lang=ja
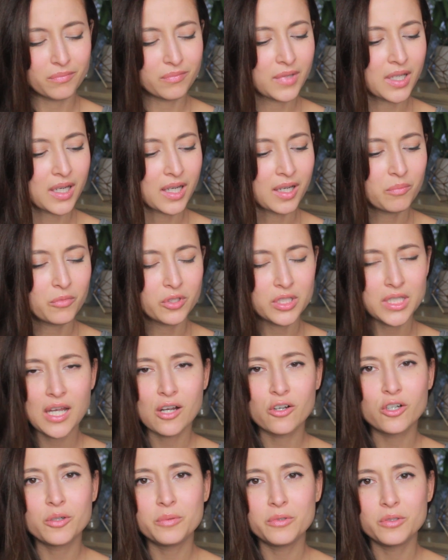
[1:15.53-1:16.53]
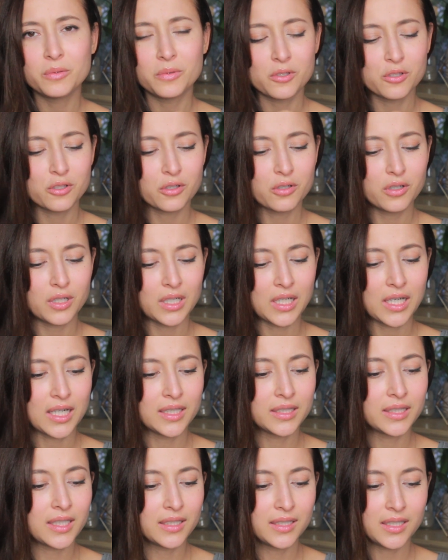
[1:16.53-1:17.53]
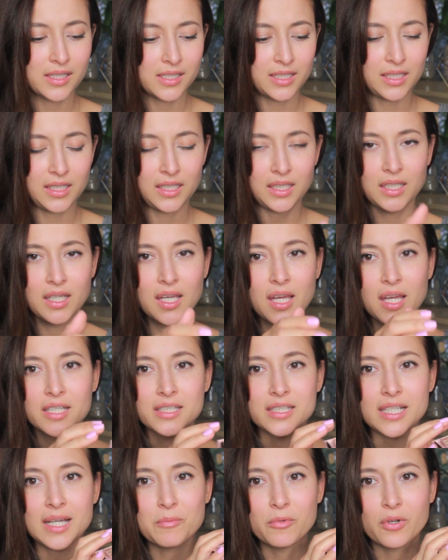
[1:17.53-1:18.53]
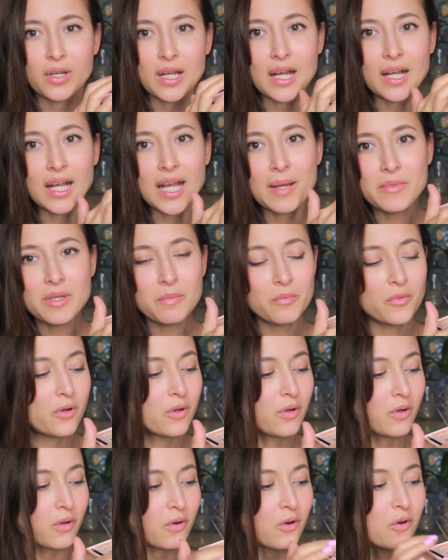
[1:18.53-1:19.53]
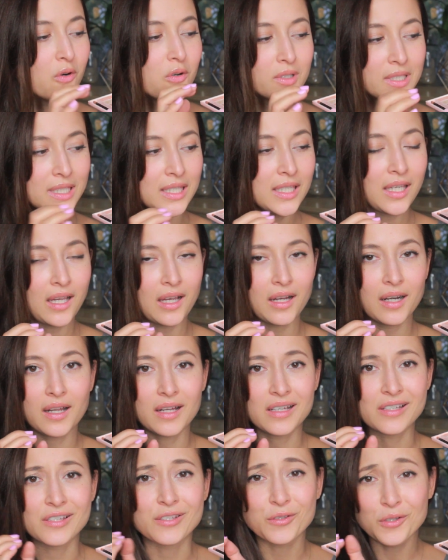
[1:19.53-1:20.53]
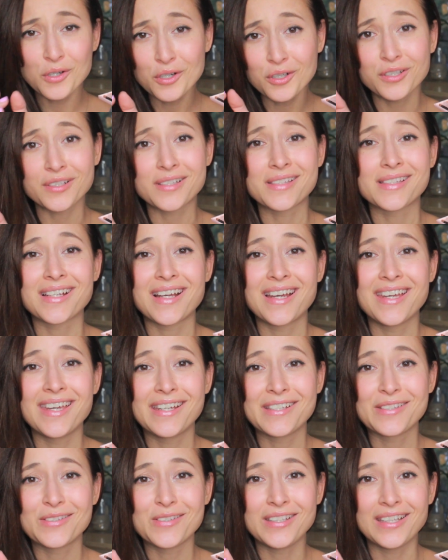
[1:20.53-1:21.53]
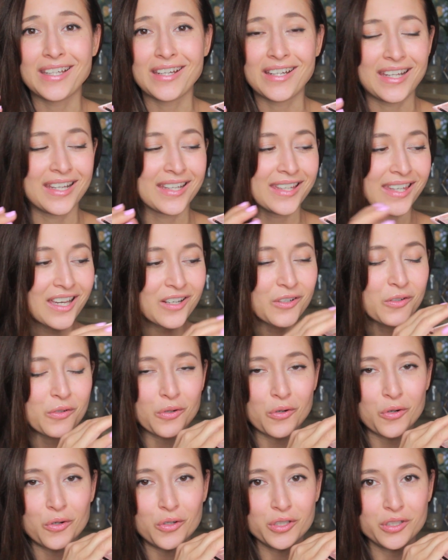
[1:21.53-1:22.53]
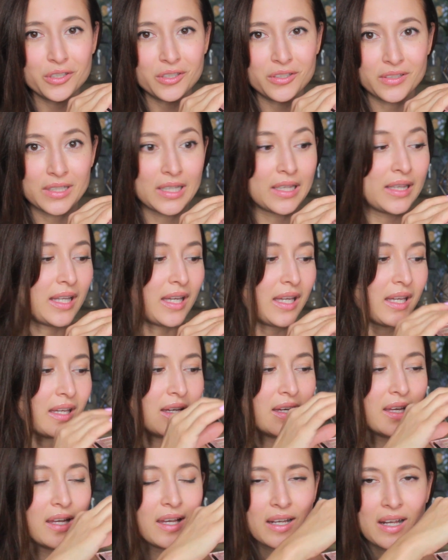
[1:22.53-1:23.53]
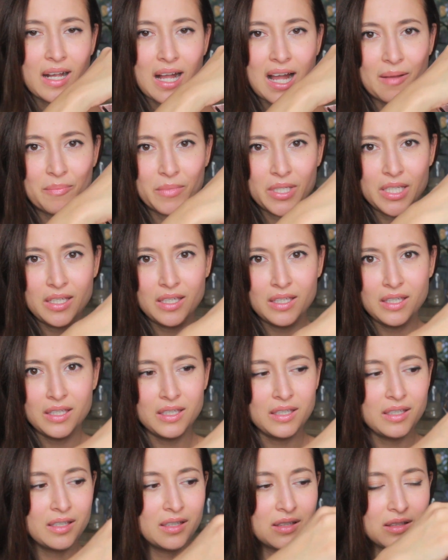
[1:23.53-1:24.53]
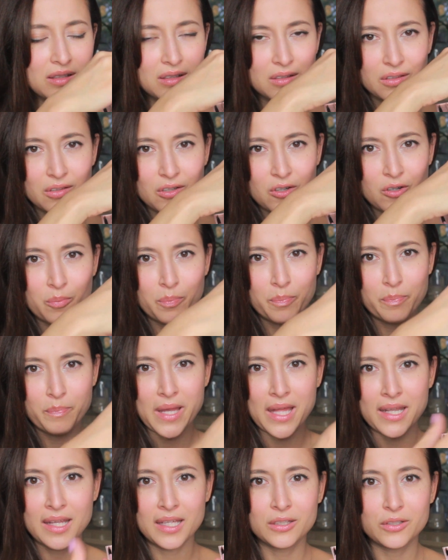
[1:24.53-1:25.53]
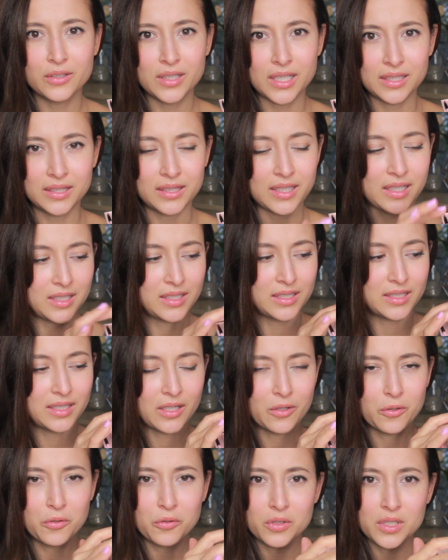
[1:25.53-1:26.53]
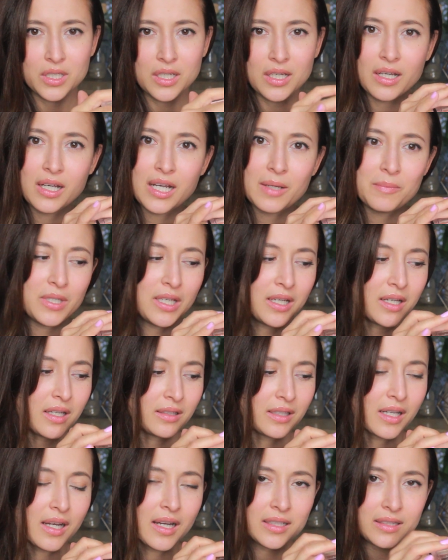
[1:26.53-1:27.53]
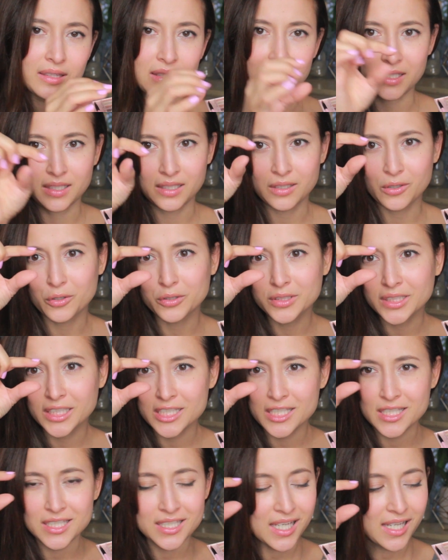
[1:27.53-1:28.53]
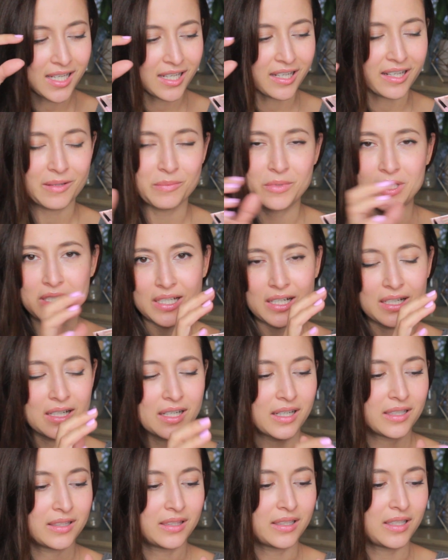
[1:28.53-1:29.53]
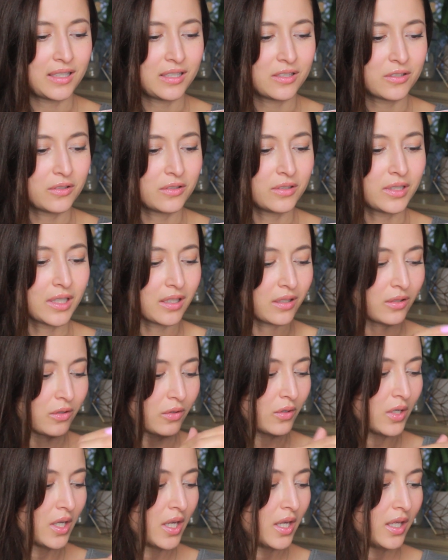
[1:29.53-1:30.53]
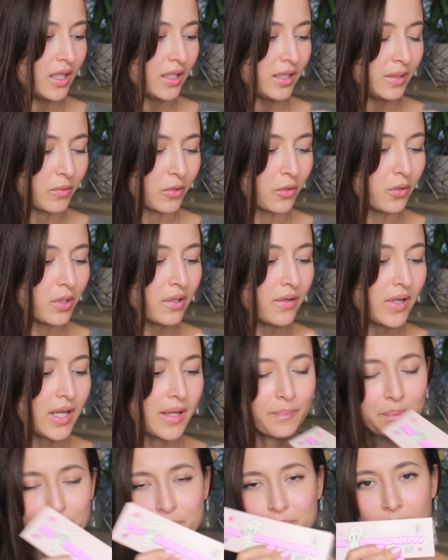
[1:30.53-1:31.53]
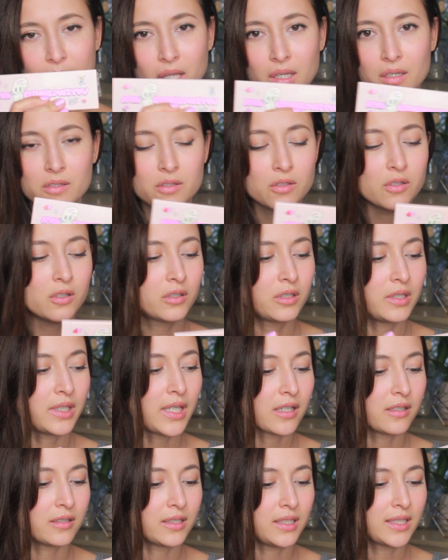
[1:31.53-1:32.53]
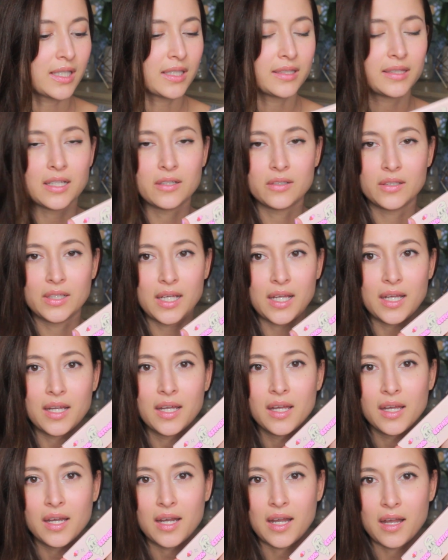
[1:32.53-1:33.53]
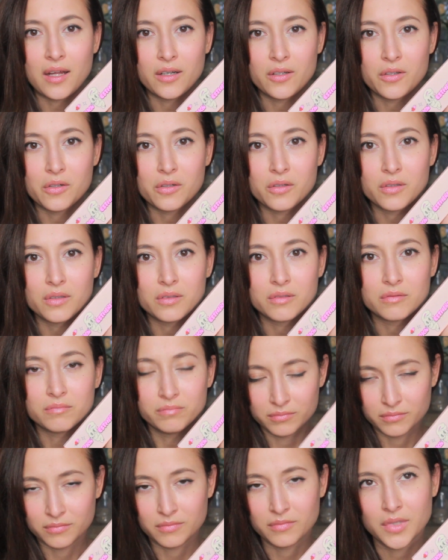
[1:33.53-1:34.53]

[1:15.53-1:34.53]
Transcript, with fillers: なんか持ち運ぶのもすごく簡単だししかも鏡も大きいからすごく使いやすいんだよね結構こういうのって紙のパレットだったりしてここに鏡がなかったりこんなちっちゃい鏡しかなかったりするんだけどでもこれはすごく役に立ったのであのうん